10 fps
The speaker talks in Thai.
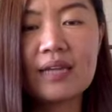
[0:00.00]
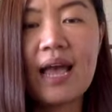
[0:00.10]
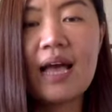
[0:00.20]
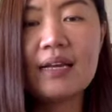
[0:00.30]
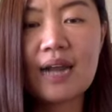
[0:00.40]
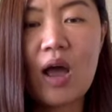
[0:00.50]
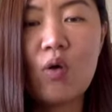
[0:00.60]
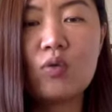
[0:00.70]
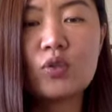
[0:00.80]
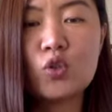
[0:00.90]
ถ้าเรา
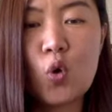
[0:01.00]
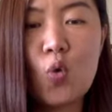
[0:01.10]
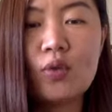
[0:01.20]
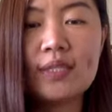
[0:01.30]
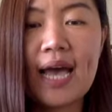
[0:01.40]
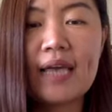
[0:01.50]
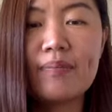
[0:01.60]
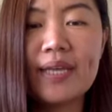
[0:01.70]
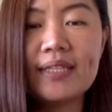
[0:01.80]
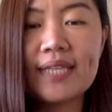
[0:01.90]
จงใจ
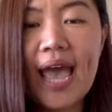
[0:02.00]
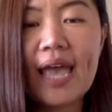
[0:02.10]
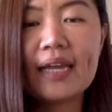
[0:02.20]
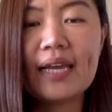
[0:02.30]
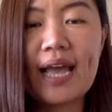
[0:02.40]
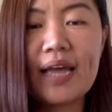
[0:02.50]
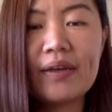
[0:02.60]
ไม่แจ้งนะคะ